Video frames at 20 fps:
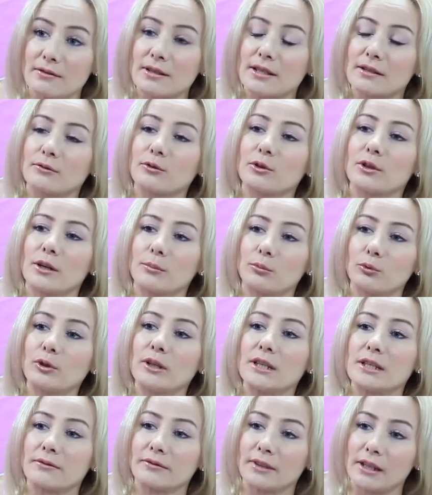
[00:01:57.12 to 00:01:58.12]
всего, я буду
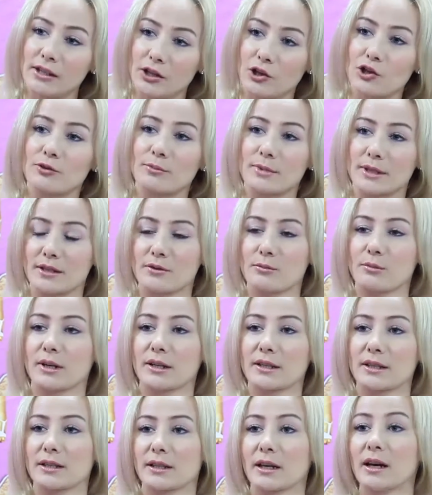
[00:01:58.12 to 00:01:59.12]
этим в дальнейшем
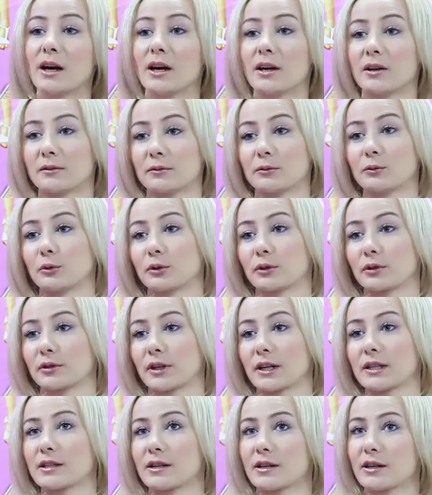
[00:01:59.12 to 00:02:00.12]
заниматься, вот.
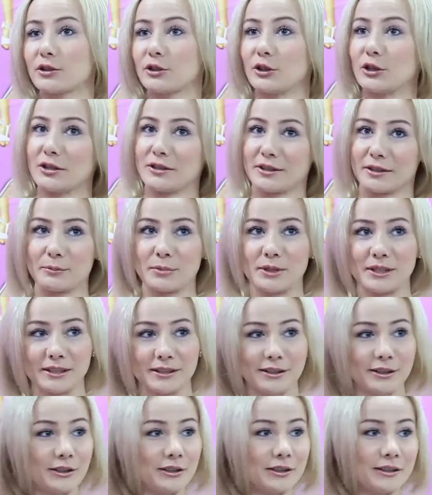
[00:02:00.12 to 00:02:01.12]
Хотя есть там
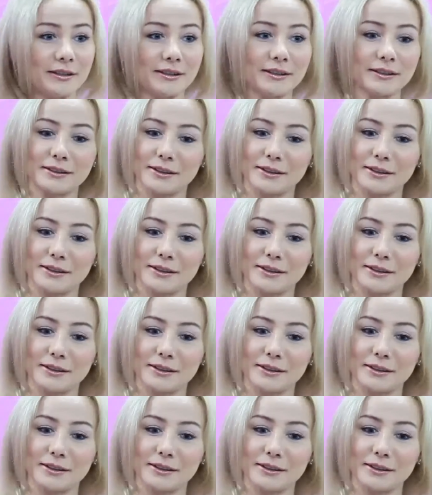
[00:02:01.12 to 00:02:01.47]
синяки,